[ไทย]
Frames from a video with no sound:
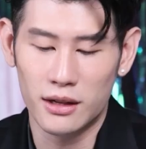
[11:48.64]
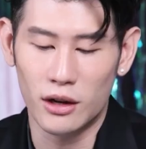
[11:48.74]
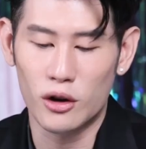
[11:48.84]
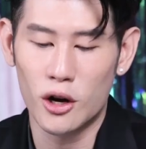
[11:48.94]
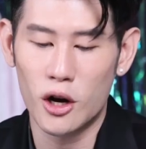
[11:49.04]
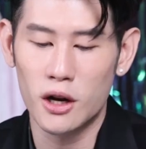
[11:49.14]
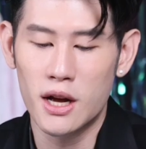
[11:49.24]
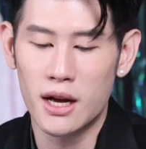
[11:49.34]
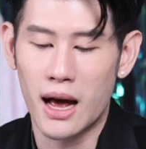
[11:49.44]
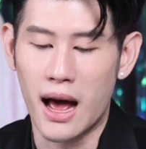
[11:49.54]
แล้วก็
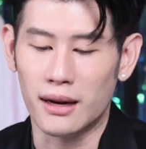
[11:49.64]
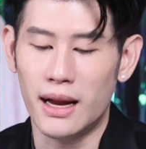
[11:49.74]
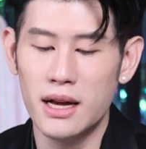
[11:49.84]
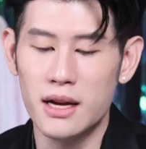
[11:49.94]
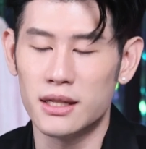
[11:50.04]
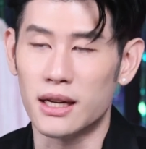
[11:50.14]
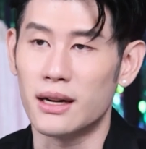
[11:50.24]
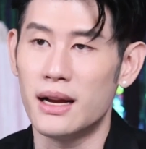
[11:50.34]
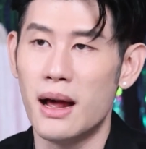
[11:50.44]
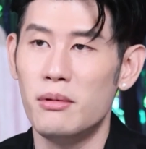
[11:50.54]
หากได้เงินจาก
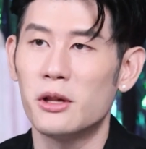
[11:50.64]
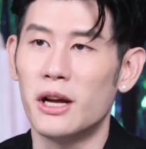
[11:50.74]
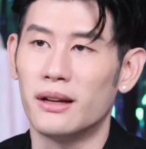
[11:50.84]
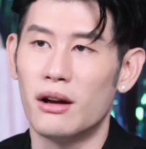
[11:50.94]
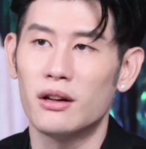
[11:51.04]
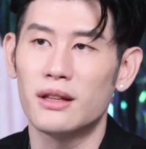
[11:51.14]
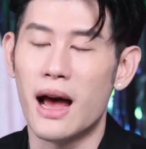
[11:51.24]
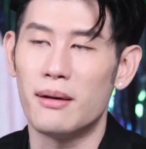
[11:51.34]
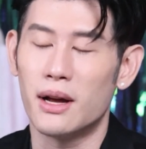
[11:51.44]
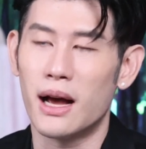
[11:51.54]
รายได้พิเศษแล้วก็
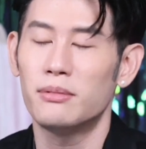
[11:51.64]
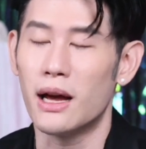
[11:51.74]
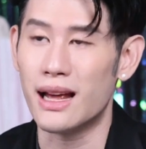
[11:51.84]
ตามนะครับแต่